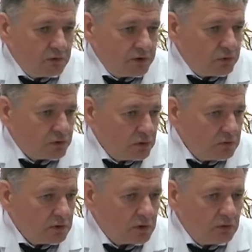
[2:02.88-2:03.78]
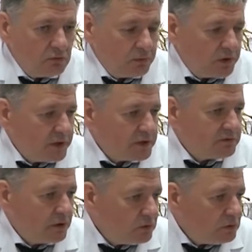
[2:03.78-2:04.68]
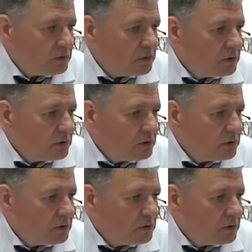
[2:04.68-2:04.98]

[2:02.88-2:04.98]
в этих условиях выполняют свою